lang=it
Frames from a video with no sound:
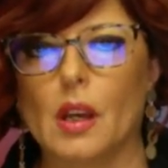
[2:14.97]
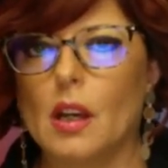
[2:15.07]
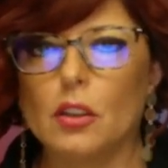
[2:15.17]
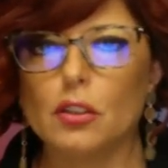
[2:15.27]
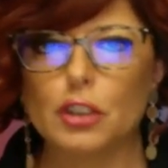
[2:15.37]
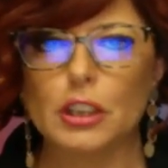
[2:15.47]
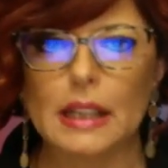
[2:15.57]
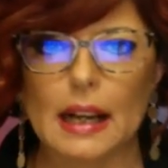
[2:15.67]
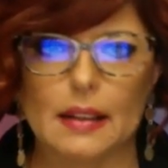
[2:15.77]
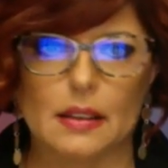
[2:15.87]
Non
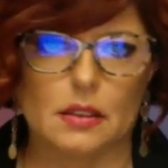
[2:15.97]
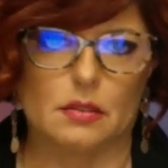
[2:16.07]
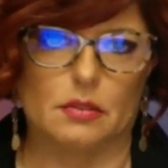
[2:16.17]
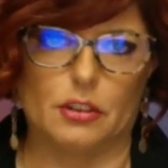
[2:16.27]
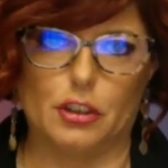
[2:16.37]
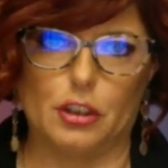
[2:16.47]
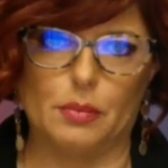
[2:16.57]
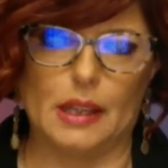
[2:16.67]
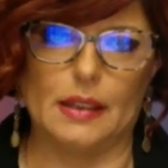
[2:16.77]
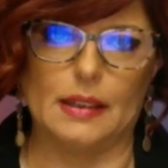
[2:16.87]
cederà
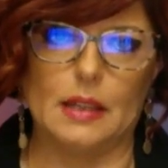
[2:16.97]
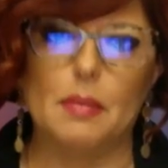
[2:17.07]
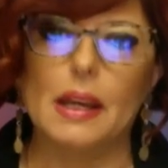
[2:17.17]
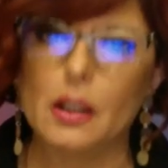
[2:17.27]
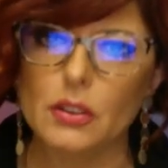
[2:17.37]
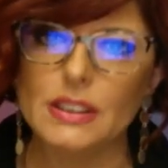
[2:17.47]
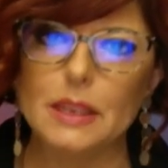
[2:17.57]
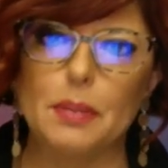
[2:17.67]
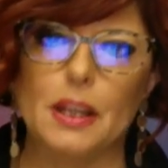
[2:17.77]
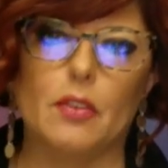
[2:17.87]
facilmente, ma è
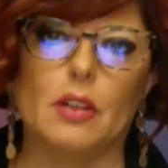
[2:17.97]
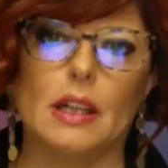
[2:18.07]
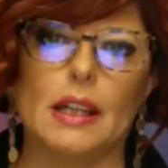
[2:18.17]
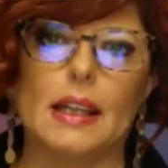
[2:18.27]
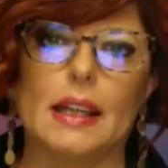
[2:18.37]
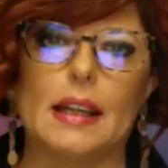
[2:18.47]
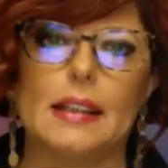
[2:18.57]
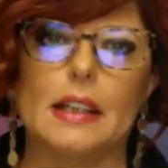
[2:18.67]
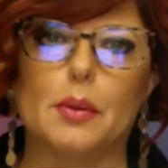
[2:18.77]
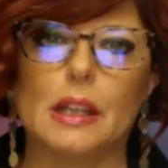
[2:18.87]
consapevole che gli
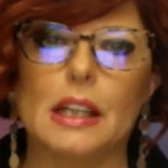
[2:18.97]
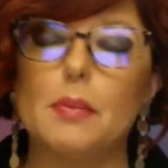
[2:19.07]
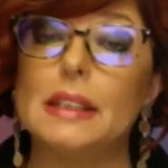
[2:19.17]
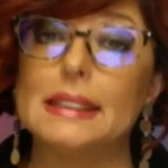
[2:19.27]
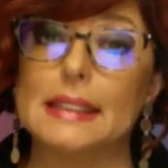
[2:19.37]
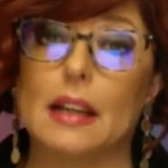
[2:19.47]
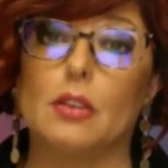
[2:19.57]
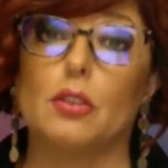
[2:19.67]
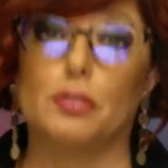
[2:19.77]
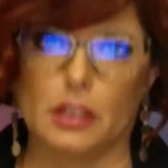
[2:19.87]
equilibri
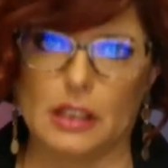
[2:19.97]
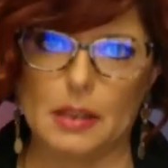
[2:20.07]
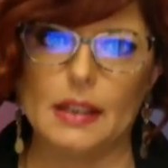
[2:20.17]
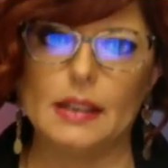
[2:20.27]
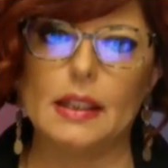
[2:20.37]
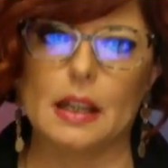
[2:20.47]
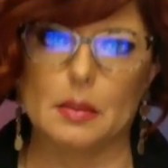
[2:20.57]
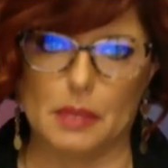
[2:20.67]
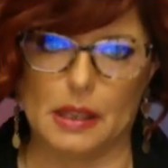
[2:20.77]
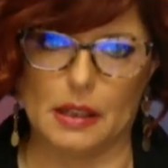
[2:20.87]
stanno fortemente
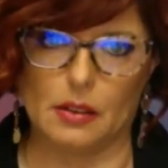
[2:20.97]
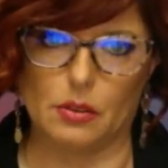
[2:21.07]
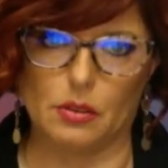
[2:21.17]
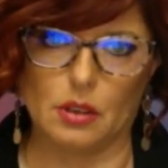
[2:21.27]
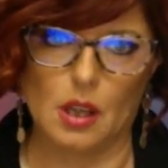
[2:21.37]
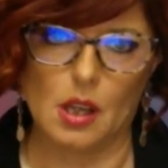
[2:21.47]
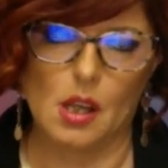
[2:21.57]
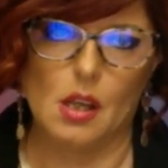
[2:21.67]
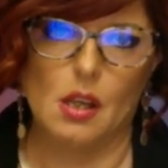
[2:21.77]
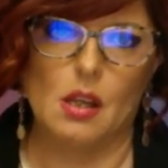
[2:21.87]
cambiando.
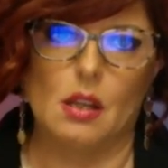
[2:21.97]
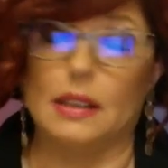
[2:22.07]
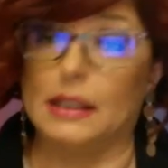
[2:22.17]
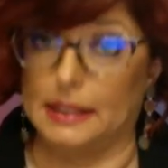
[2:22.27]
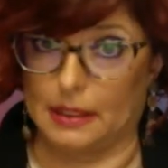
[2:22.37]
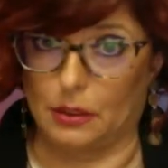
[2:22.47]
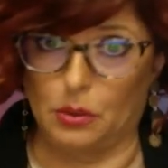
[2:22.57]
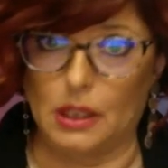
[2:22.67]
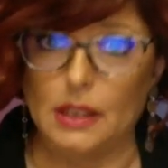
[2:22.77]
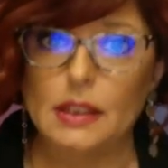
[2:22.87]
Negli Stati
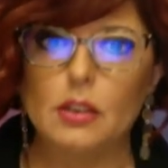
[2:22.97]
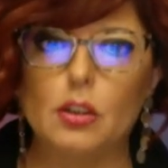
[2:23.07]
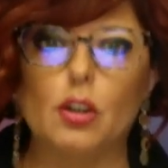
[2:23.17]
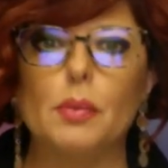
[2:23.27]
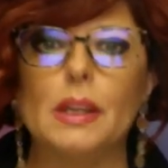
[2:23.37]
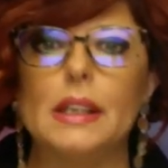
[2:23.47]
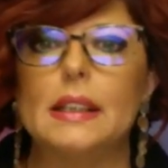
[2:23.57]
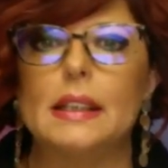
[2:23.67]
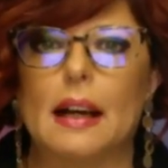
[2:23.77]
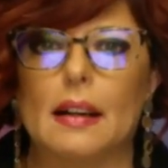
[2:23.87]
Uniti come in
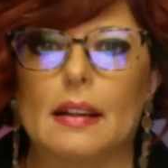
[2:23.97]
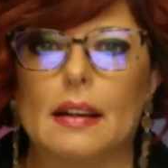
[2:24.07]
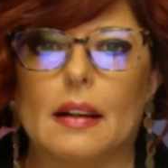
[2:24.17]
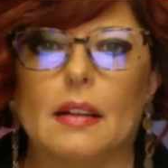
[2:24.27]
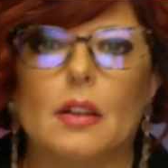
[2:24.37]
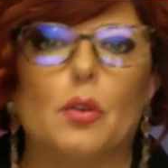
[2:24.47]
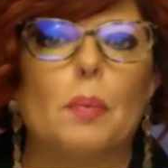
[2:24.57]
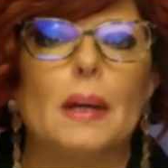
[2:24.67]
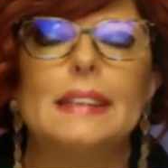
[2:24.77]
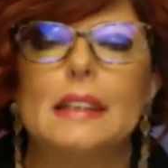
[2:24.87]
Italia,
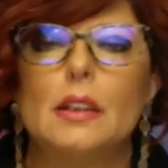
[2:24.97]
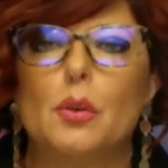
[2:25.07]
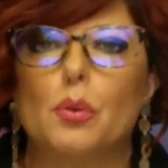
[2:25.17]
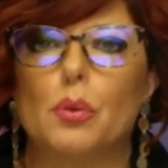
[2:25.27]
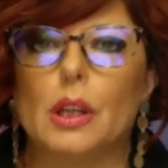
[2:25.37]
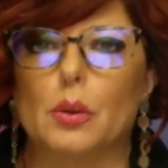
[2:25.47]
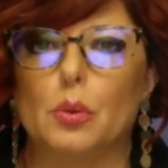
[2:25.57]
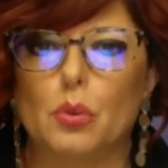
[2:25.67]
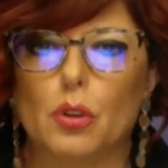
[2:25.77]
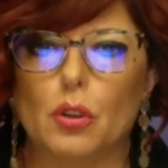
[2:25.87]
un paese in cui
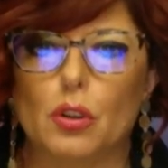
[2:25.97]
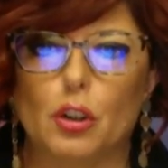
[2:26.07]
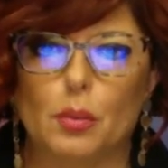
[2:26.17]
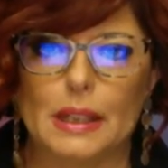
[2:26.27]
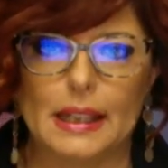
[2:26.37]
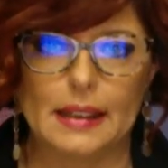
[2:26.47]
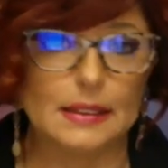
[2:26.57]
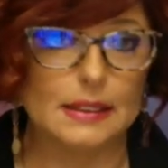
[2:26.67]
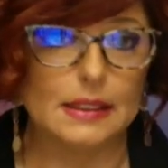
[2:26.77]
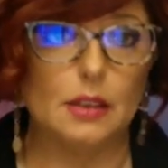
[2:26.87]
uno come
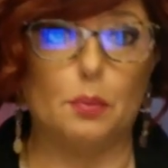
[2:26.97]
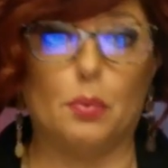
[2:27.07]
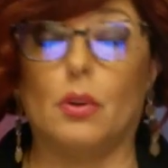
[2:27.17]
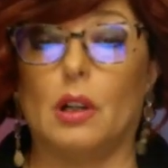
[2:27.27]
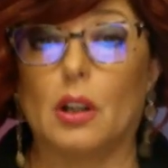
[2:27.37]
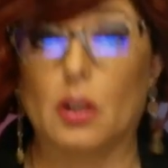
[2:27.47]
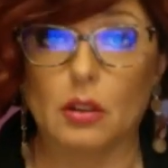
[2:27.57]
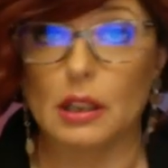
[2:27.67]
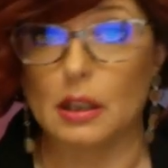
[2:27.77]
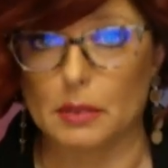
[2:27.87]
Renzi può
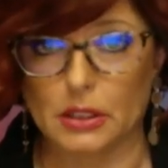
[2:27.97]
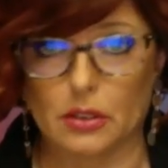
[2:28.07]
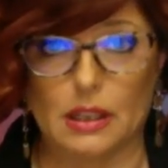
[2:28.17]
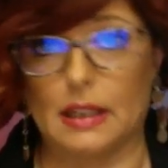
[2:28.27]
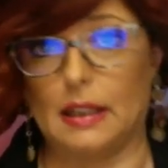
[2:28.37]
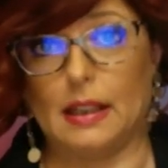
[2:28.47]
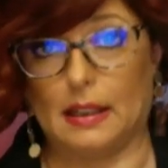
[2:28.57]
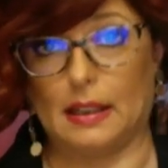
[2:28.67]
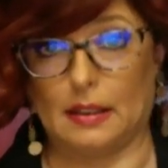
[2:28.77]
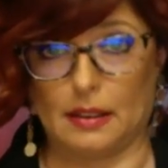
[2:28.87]
ancora rimescolare le
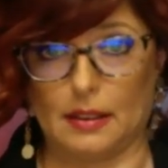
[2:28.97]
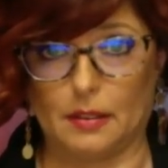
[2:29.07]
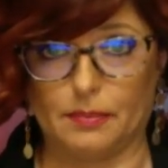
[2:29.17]
carte.